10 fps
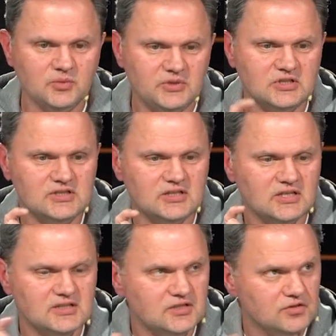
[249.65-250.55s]
пишется
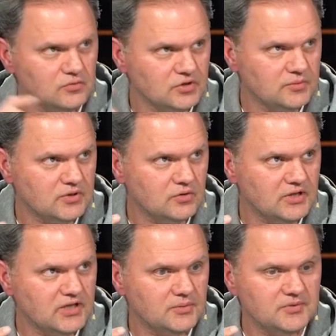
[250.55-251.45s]
30-секундными
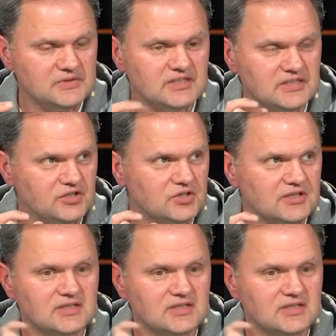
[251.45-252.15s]
роликами циклично.